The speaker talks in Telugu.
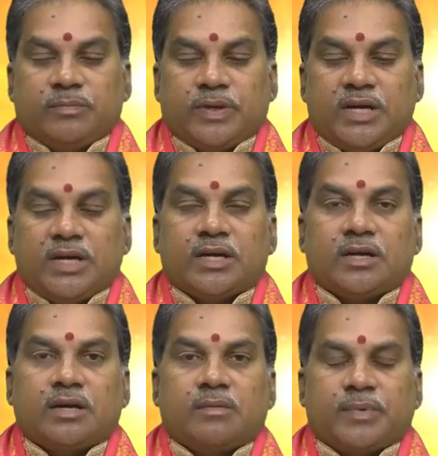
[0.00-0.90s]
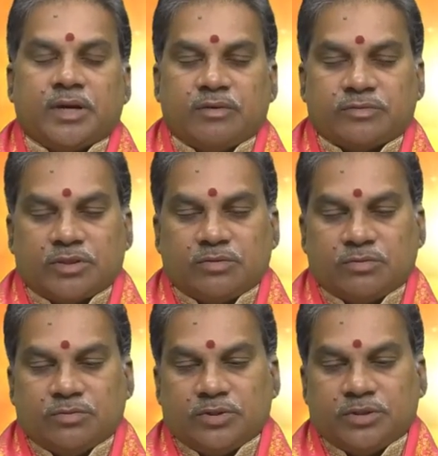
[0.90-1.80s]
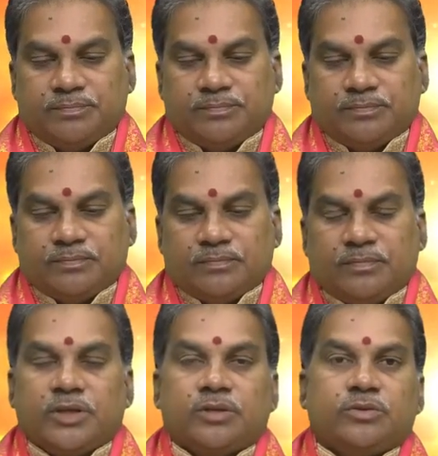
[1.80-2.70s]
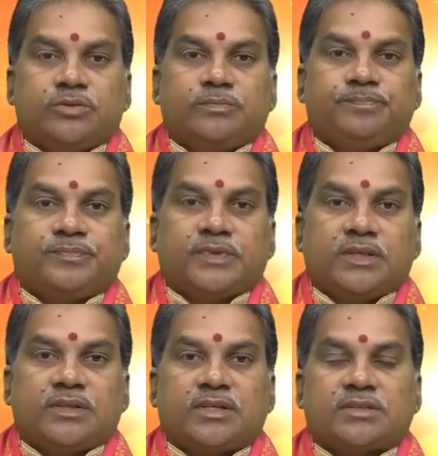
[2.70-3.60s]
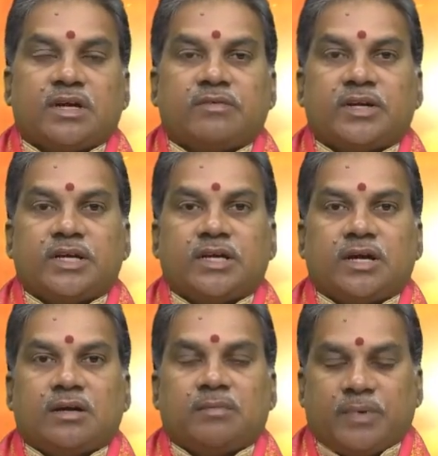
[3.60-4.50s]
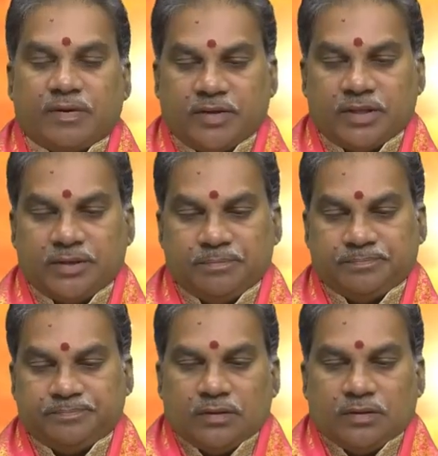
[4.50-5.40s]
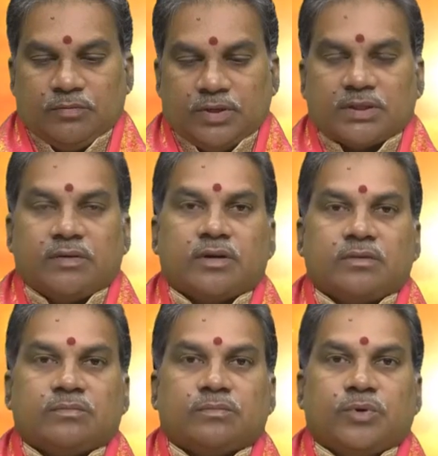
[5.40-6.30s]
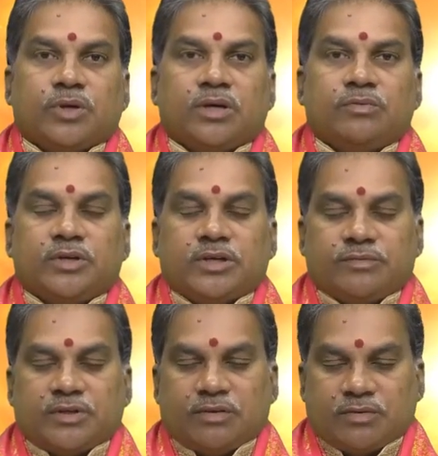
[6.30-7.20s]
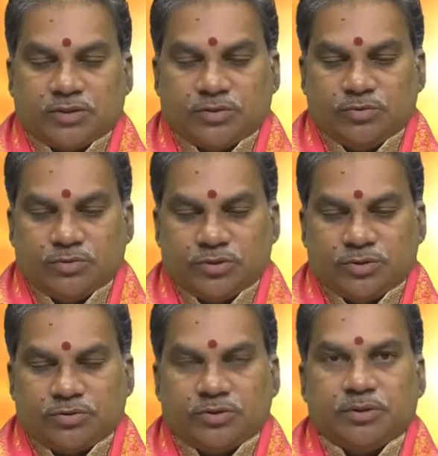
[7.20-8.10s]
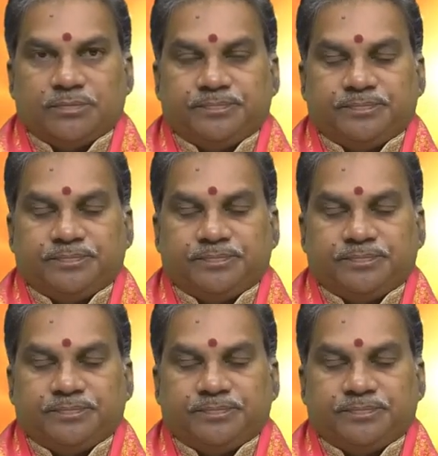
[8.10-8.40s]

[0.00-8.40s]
పన్నెండు గంటల పన్నెండు నిమిషాల వరకు ఉంది మరి ఈరోజు ఇంద్ర సావర్ణిక మన్వాది వాతావరణం పొడిగా ఉండేటువంటి అవకాశం గోచరిస్తోంది